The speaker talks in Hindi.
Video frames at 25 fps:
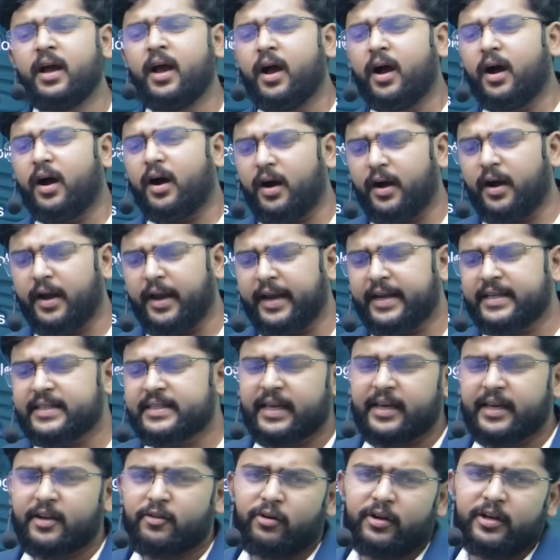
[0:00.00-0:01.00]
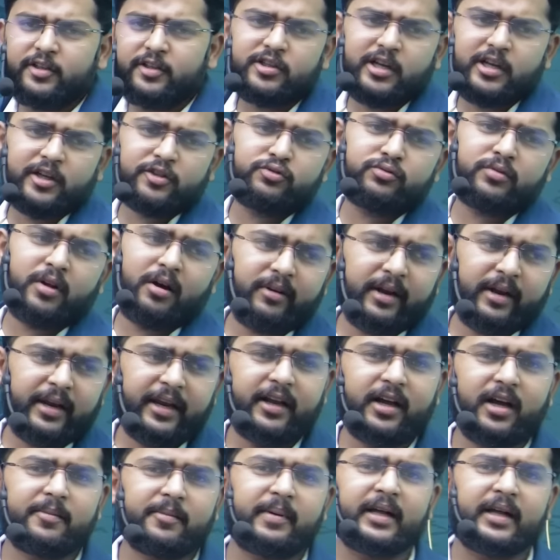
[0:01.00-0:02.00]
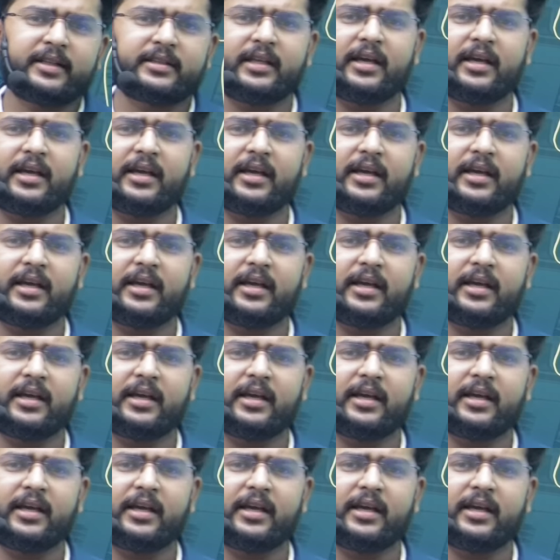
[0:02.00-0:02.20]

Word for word: एक सही कॉलेज का चुनाव नहीं कर पाते हैं